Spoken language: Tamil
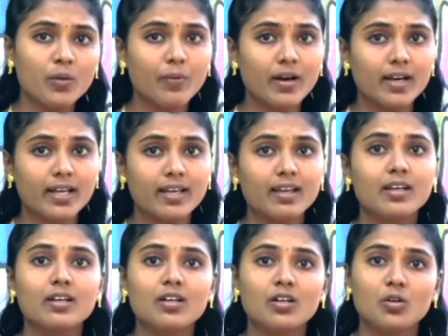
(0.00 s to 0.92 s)
குறிப்பாக
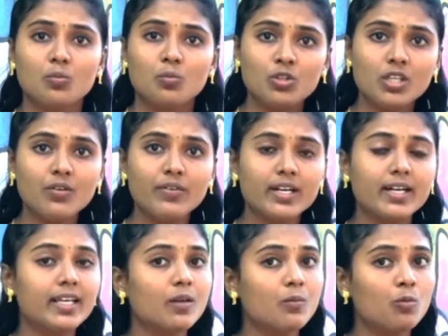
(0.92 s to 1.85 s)

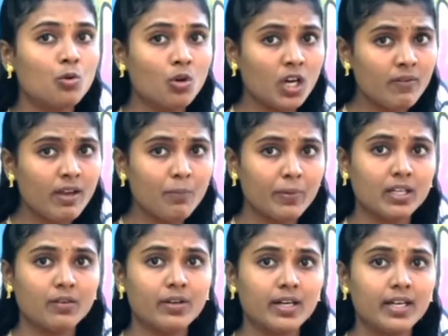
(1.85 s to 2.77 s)
முதியவர்களையும்
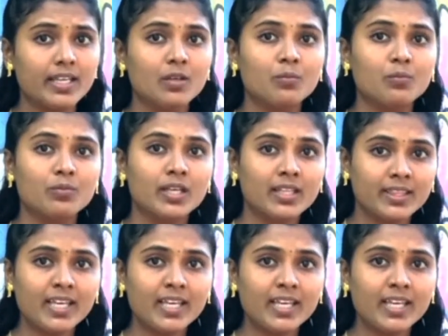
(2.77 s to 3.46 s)
நோய்வாய்ப்பட்டவர்களையும்